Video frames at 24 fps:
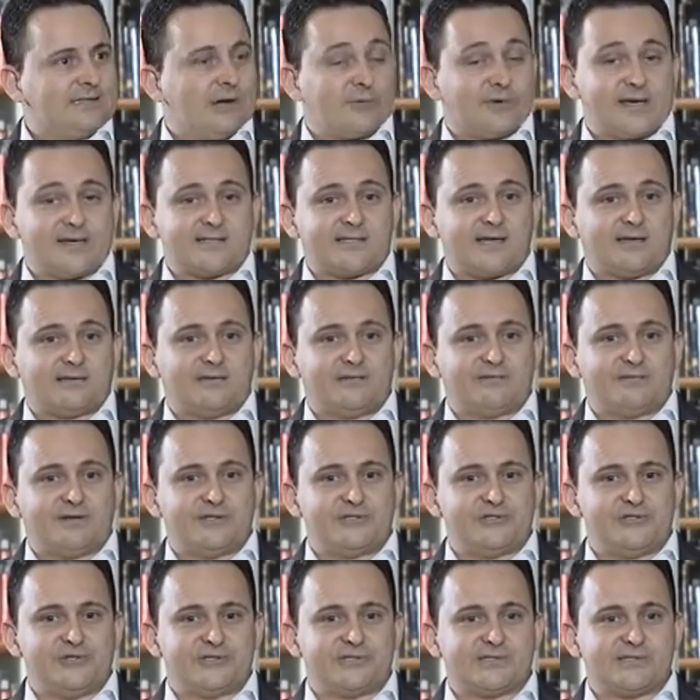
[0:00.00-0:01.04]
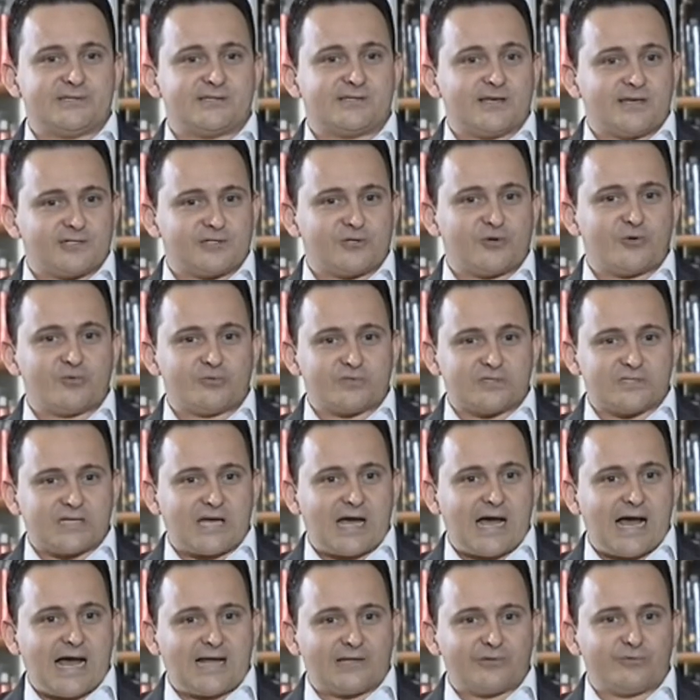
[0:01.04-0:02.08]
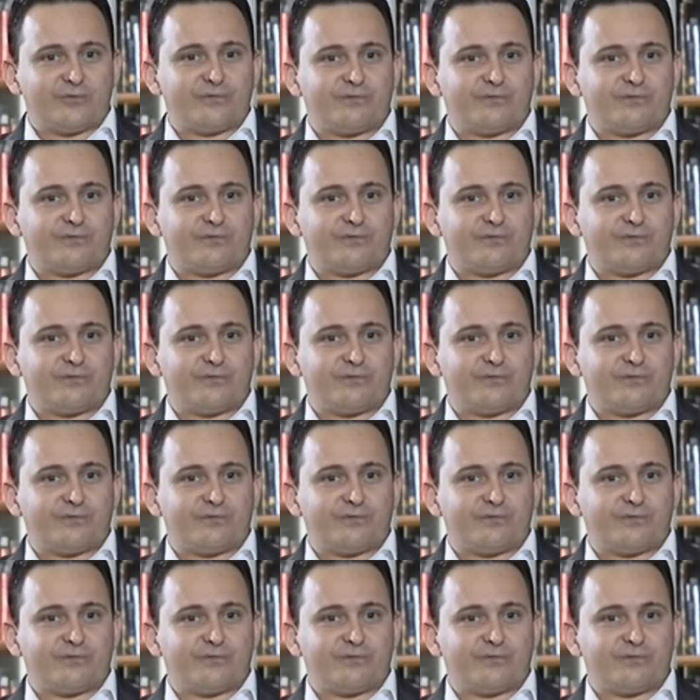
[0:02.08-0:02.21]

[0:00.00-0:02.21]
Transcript: alguém certa vez disse: Seja ousado